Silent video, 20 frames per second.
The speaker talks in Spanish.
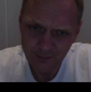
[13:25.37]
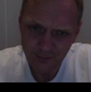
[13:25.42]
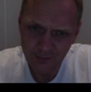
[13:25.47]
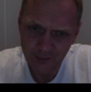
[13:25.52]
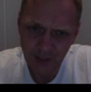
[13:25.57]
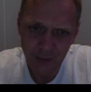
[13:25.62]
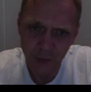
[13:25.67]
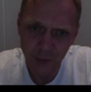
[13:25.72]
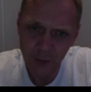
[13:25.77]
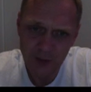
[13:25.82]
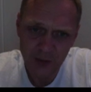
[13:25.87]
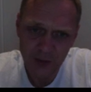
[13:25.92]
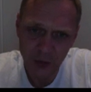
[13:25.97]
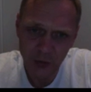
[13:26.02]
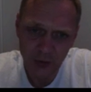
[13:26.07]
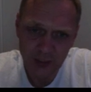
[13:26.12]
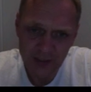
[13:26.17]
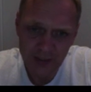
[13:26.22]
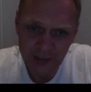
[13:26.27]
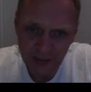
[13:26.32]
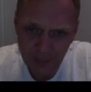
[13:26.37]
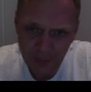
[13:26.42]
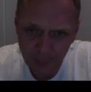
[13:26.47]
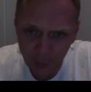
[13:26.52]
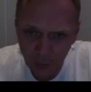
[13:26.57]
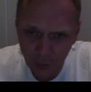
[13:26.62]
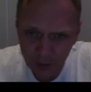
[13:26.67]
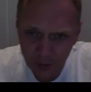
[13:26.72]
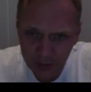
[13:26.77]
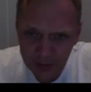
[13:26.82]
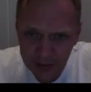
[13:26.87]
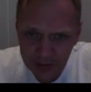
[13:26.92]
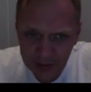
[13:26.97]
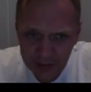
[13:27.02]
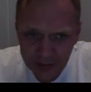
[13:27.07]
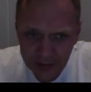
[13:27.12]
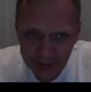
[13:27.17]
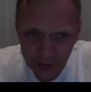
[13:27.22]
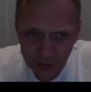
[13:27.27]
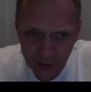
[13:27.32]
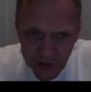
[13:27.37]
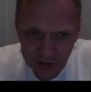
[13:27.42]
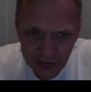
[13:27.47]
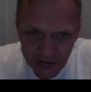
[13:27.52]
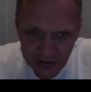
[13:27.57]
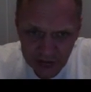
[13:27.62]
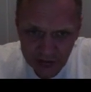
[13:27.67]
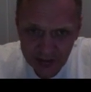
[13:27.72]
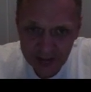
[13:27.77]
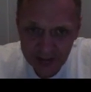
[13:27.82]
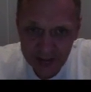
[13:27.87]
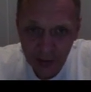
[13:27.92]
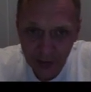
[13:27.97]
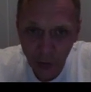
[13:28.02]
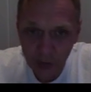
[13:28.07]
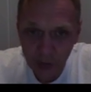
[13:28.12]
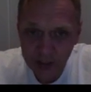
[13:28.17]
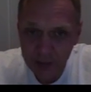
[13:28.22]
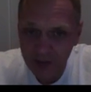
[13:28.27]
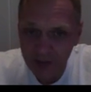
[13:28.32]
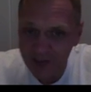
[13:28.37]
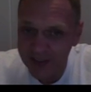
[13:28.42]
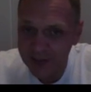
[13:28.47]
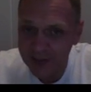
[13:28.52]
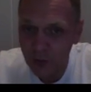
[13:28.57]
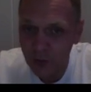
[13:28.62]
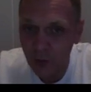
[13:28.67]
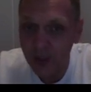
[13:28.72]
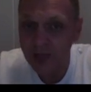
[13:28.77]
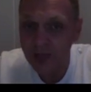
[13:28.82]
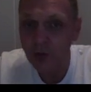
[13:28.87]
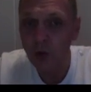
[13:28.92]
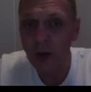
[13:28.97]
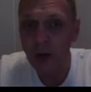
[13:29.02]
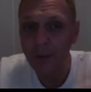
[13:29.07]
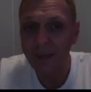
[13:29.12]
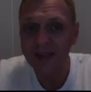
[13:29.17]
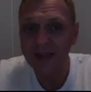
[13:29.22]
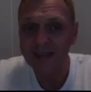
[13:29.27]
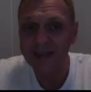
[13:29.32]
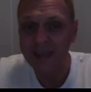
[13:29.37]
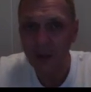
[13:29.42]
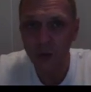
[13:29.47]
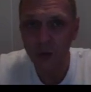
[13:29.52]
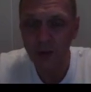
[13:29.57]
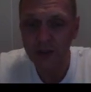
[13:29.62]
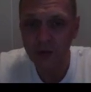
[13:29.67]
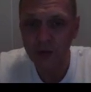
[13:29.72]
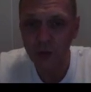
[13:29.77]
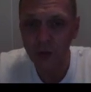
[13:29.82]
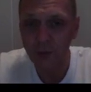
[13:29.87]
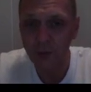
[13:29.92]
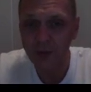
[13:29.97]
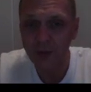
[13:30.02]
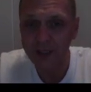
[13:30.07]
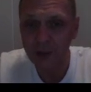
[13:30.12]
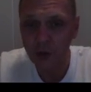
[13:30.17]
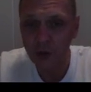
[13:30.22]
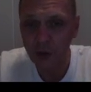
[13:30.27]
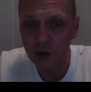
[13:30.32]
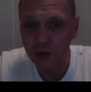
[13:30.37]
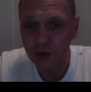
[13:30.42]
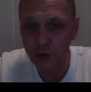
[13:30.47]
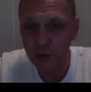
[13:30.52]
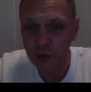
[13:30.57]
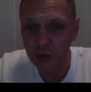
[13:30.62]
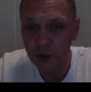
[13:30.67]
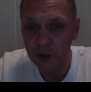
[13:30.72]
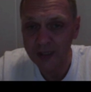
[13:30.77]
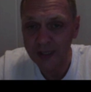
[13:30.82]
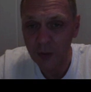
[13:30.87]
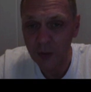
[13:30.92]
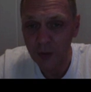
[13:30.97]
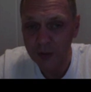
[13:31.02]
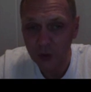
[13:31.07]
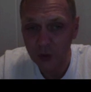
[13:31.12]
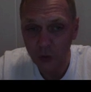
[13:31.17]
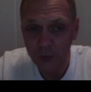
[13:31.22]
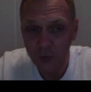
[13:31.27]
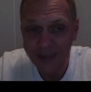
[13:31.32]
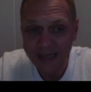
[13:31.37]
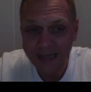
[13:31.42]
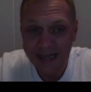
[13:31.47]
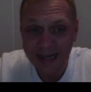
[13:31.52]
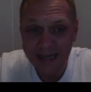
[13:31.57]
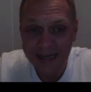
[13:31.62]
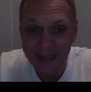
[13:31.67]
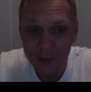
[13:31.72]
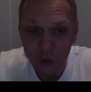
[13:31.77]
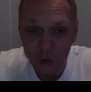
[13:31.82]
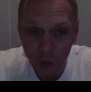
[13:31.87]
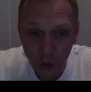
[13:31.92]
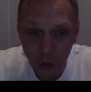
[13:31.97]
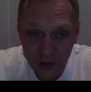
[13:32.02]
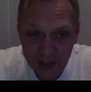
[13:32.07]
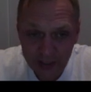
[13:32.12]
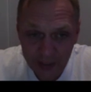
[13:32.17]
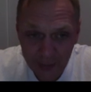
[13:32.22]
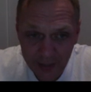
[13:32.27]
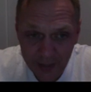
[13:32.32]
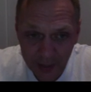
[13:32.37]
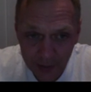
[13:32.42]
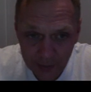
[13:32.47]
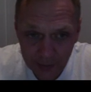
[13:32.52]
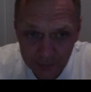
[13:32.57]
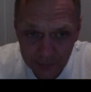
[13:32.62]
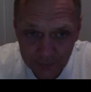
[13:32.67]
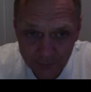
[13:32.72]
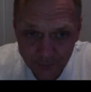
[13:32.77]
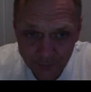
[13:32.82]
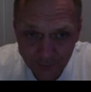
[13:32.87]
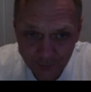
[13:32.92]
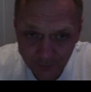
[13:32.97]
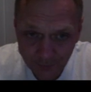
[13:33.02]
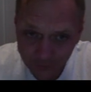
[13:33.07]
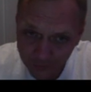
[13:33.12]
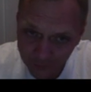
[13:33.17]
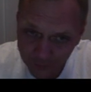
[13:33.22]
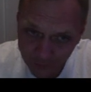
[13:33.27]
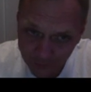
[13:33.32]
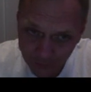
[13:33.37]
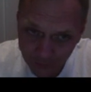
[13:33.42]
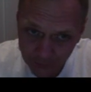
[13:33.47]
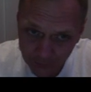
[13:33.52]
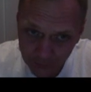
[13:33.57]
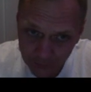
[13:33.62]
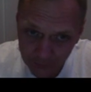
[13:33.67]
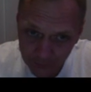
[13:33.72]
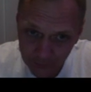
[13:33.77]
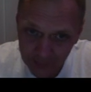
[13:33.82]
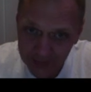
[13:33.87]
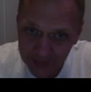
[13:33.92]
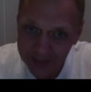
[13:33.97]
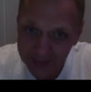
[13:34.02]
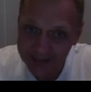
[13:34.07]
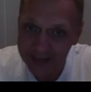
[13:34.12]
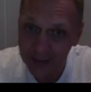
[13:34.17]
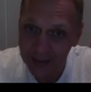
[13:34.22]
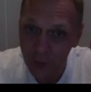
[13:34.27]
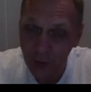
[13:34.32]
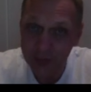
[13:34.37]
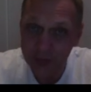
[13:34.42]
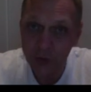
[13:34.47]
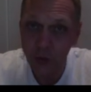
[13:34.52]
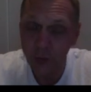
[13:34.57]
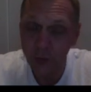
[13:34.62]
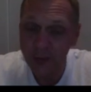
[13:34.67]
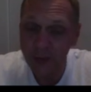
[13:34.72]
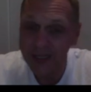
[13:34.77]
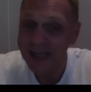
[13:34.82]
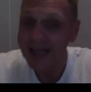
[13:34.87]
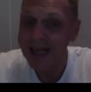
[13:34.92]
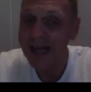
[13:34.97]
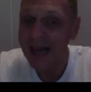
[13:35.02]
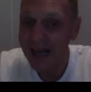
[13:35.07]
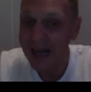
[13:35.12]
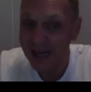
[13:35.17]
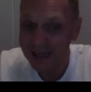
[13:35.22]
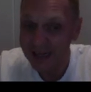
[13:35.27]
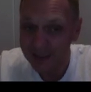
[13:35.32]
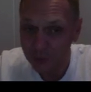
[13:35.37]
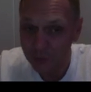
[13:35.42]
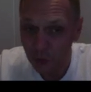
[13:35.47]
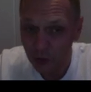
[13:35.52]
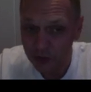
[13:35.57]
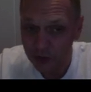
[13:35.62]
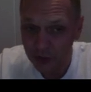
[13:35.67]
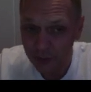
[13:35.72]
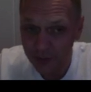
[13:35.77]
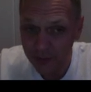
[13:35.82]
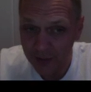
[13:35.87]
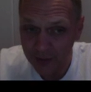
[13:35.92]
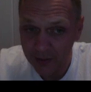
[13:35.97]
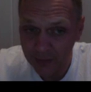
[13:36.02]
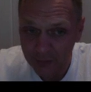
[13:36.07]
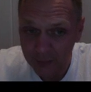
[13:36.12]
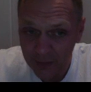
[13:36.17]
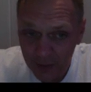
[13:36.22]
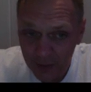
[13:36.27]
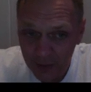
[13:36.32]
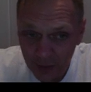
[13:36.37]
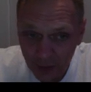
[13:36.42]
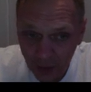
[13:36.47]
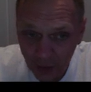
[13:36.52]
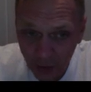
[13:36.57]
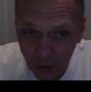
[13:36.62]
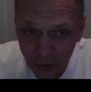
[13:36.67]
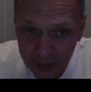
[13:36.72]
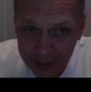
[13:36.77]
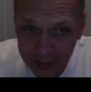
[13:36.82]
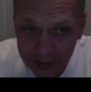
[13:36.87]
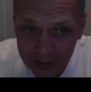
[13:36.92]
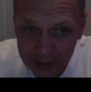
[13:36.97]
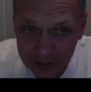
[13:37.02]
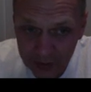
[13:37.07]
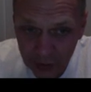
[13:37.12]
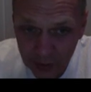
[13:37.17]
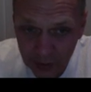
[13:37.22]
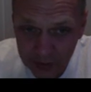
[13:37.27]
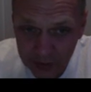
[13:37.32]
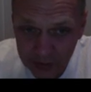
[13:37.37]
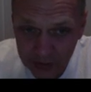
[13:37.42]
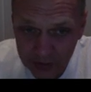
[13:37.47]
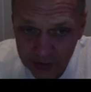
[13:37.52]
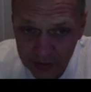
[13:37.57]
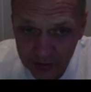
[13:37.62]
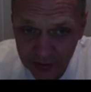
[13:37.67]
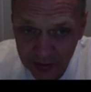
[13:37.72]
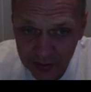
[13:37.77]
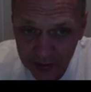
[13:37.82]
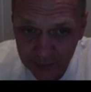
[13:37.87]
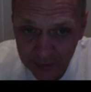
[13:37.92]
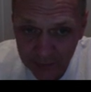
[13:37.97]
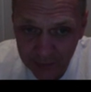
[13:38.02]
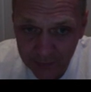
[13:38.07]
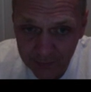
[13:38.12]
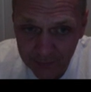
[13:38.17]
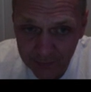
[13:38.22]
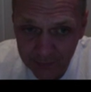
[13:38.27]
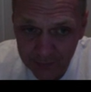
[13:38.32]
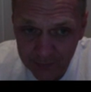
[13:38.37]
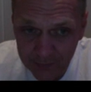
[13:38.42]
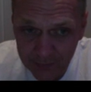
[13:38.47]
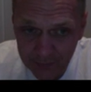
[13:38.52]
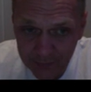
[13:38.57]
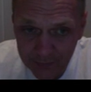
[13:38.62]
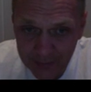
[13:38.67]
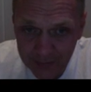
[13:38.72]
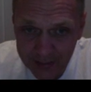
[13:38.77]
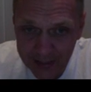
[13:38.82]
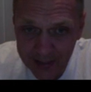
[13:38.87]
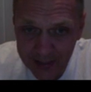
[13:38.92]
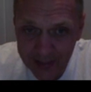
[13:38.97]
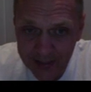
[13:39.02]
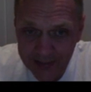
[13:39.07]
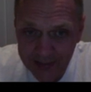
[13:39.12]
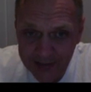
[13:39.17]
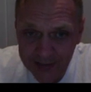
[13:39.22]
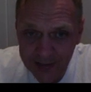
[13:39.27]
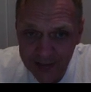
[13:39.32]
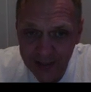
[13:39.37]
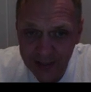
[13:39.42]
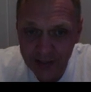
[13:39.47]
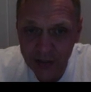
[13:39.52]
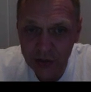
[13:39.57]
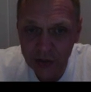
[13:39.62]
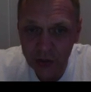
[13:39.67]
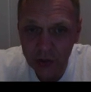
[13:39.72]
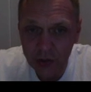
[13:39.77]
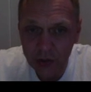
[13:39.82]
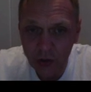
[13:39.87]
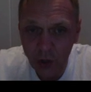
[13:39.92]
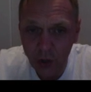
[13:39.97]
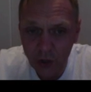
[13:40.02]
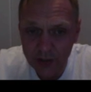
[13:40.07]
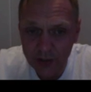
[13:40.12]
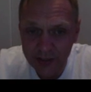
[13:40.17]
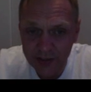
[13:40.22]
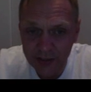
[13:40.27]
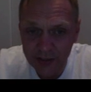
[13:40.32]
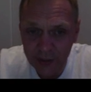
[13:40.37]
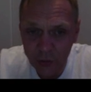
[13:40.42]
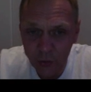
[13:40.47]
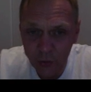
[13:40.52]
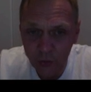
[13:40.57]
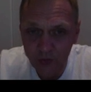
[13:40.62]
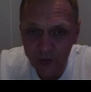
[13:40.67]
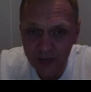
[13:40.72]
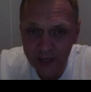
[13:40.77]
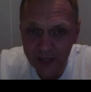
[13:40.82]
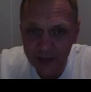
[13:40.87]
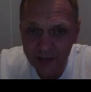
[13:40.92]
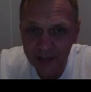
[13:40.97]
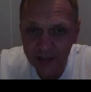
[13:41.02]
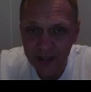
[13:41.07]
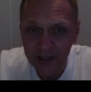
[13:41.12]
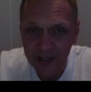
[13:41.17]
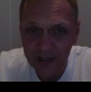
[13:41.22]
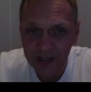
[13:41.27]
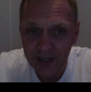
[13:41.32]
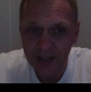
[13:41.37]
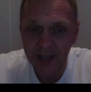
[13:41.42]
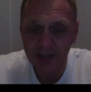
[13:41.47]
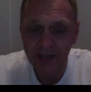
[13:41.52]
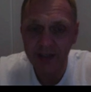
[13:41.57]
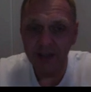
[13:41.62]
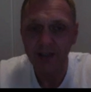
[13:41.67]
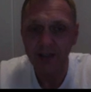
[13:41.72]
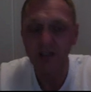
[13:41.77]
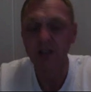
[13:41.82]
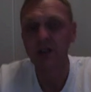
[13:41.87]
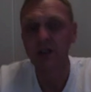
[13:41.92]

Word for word: información de ese tipo. Entonces, la última vez cuando ha pasado eso, Bitcoin subió de 4.000 a 14.000. De 4.000 a 14.000. ¿Ok? Entonces, em, este, esas son cosas que tú ves en